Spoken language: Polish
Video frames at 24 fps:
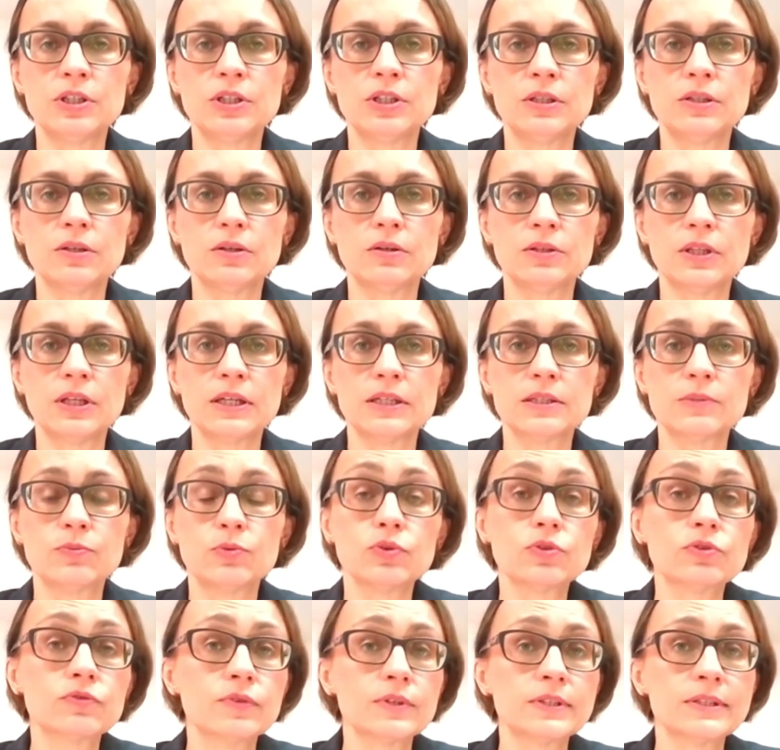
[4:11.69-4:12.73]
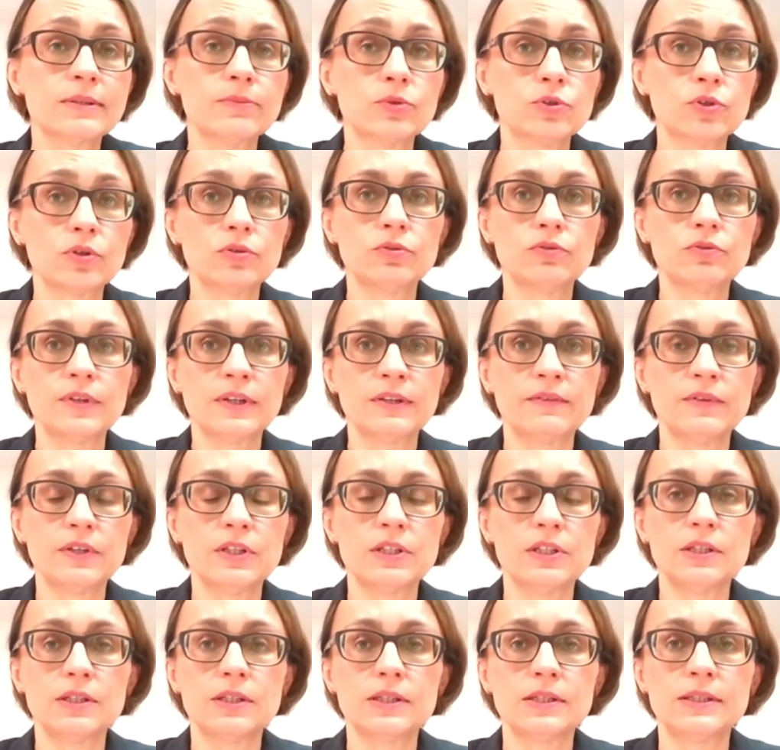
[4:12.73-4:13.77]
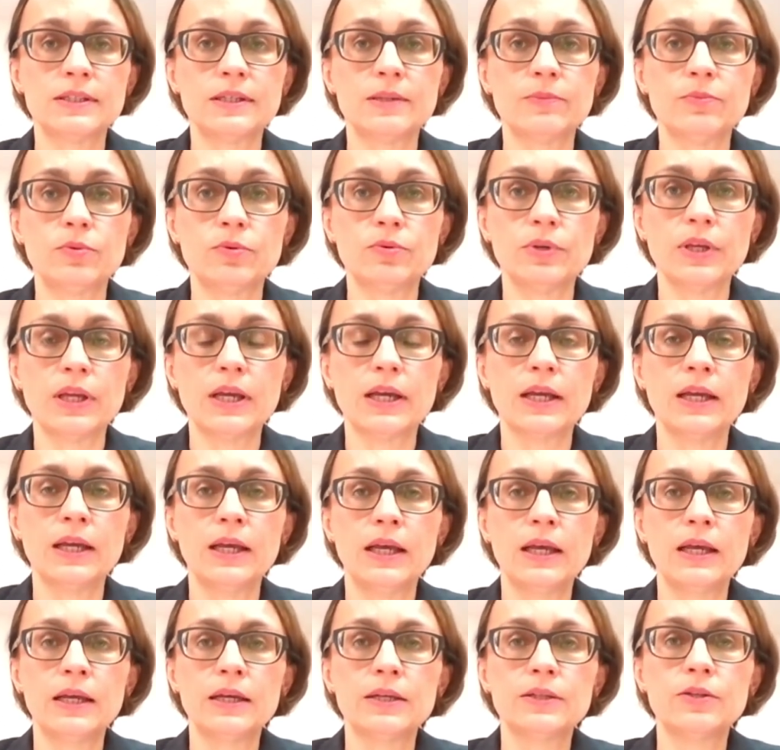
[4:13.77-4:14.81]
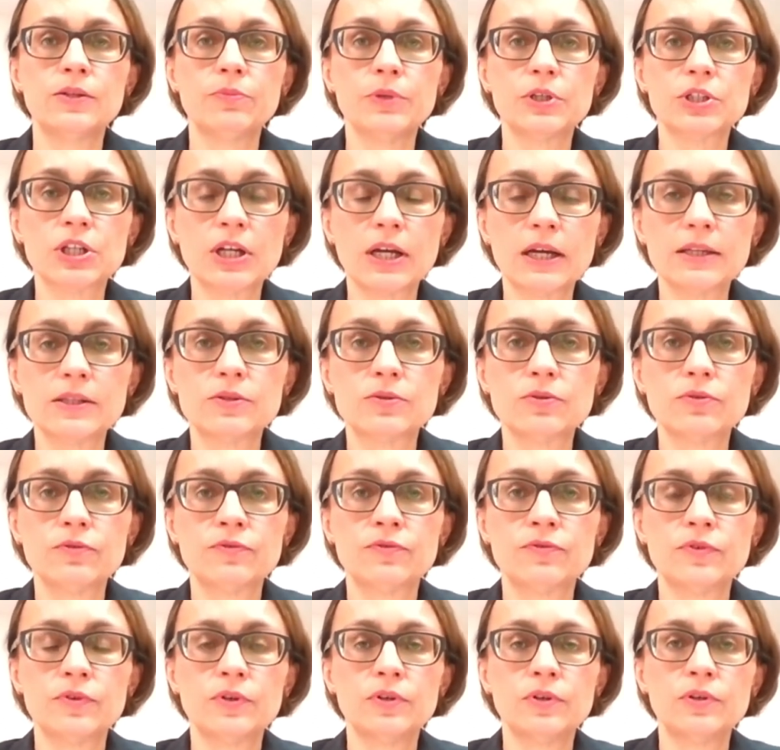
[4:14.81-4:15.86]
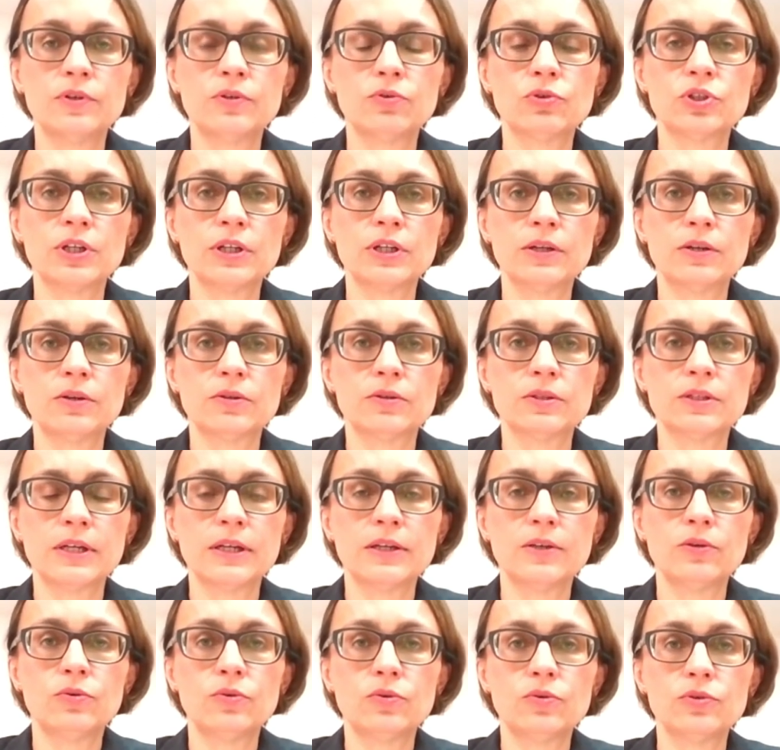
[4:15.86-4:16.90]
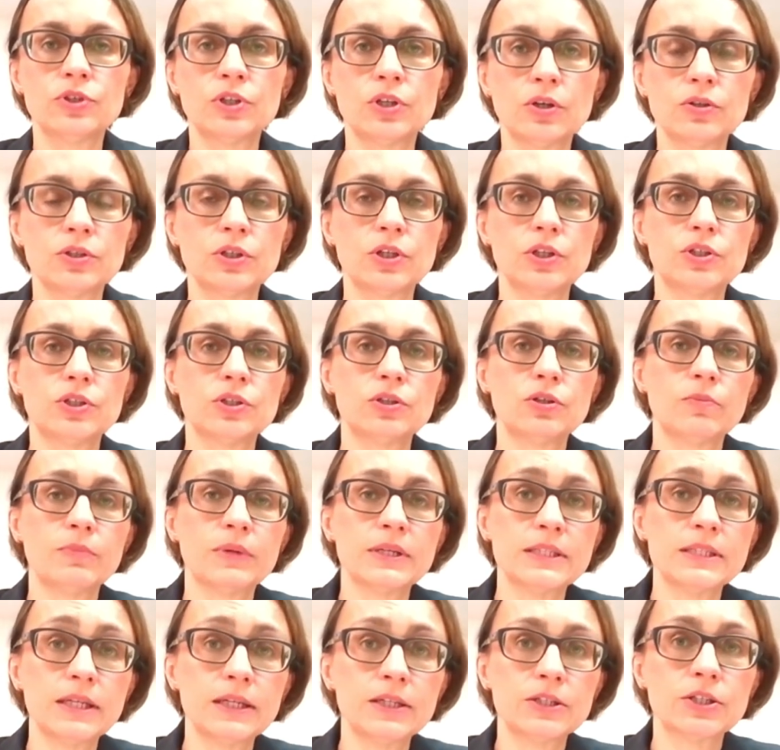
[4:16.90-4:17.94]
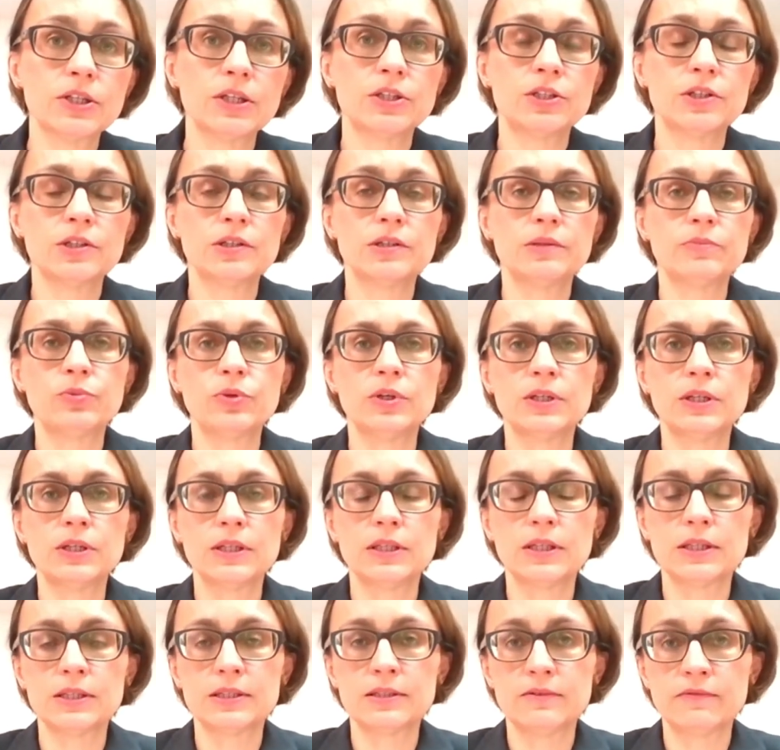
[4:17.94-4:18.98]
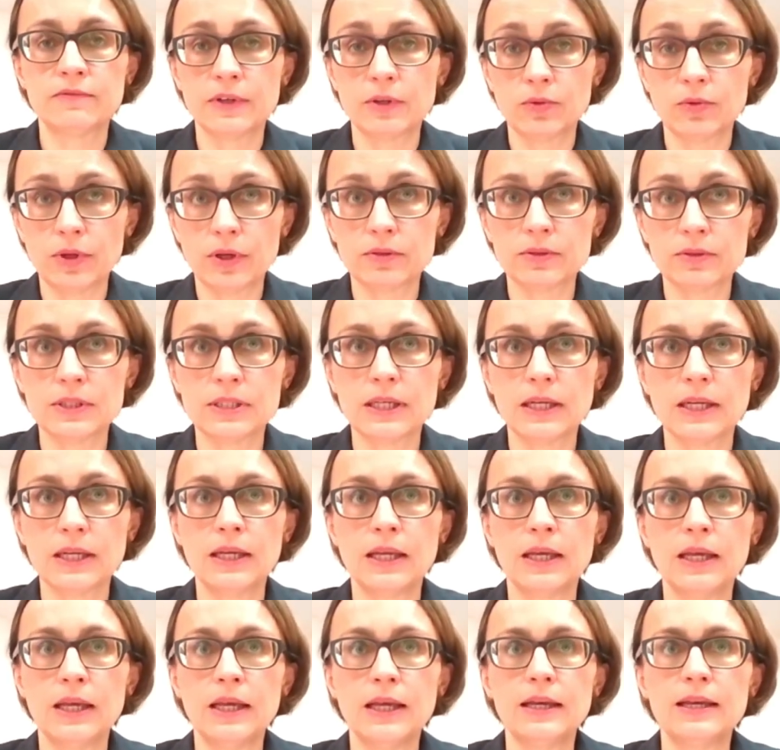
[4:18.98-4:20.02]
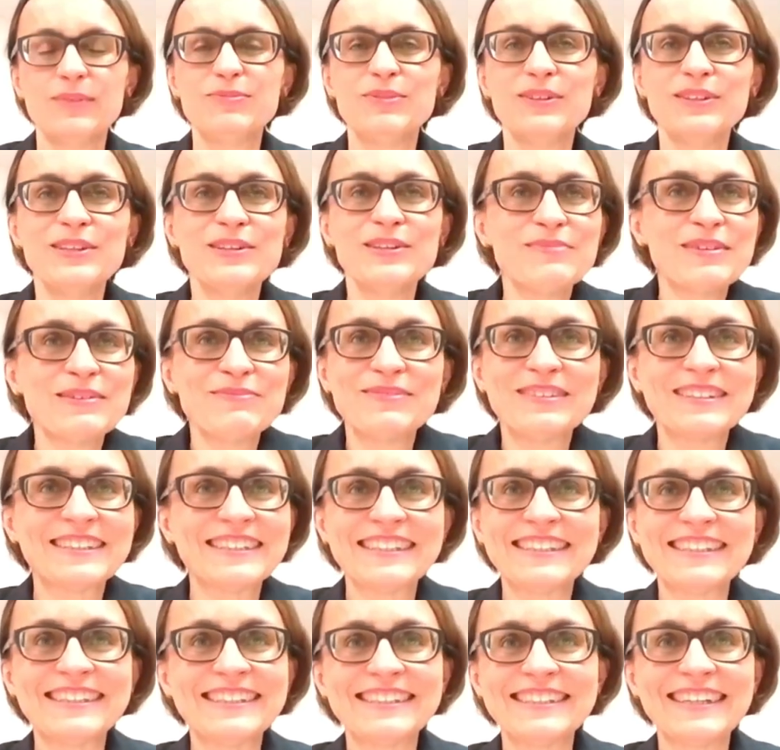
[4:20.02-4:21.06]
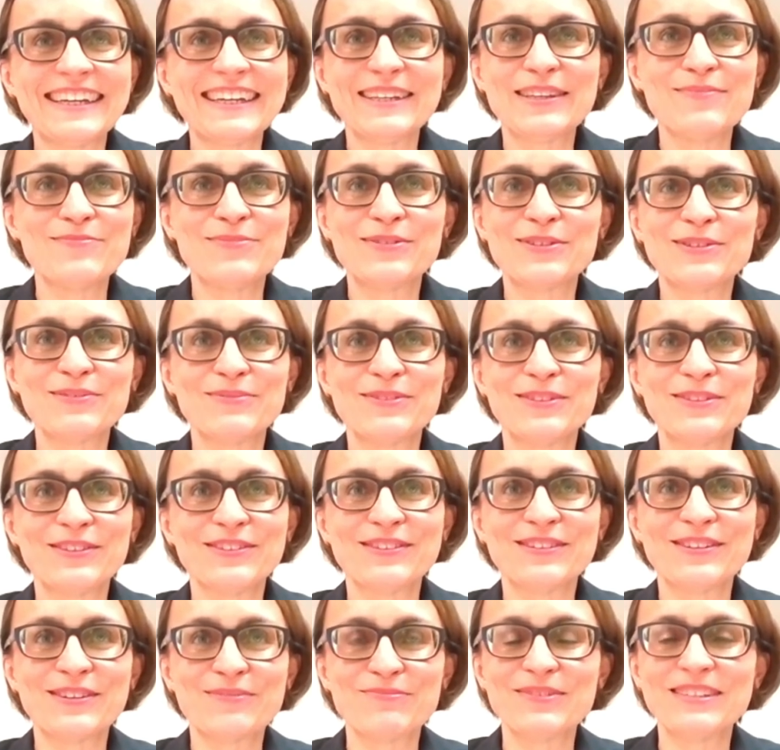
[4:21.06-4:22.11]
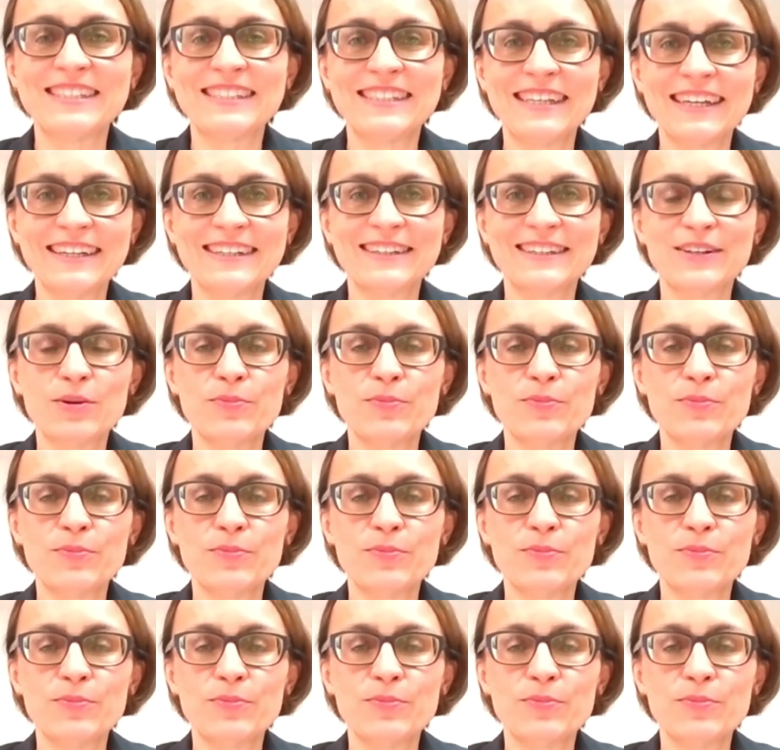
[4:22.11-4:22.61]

Czy to teraz mnóstwo samorządów, jak wiecie, dystrybuuje do mieszkańców różnego rodzaju środki, czy to maseczki, czy płyny dezynfekujące My nie mamy żadnych ekip, żeby to zrobić, tak?